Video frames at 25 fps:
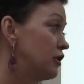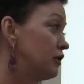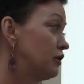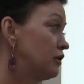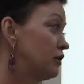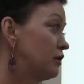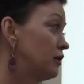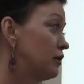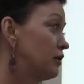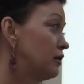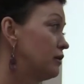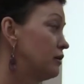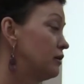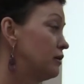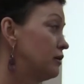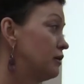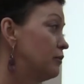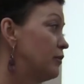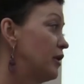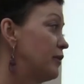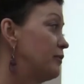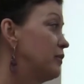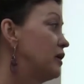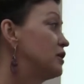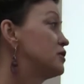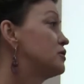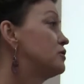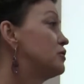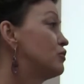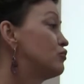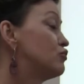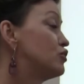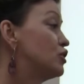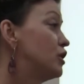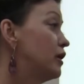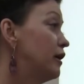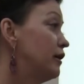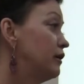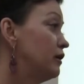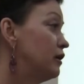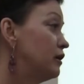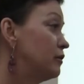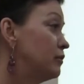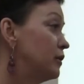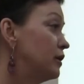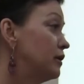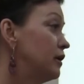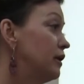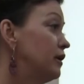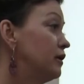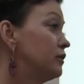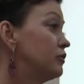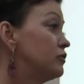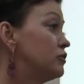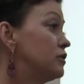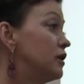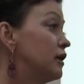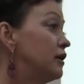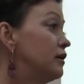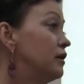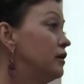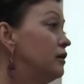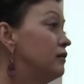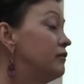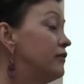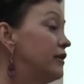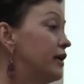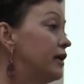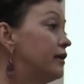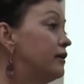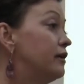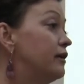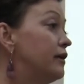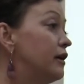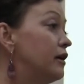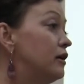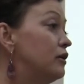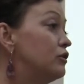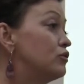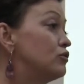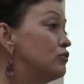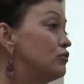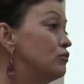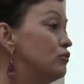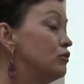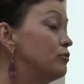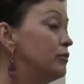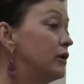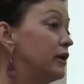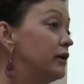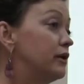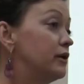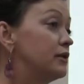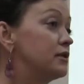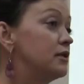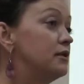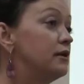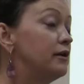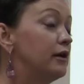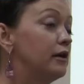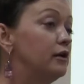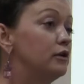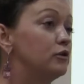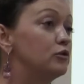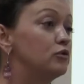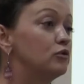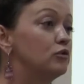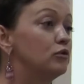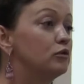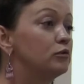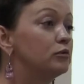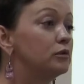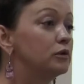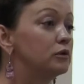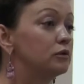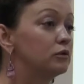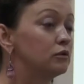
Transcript: это э, борьба с нарушениями, да, то есть они вряд ли реализуемы, а если реализуемы,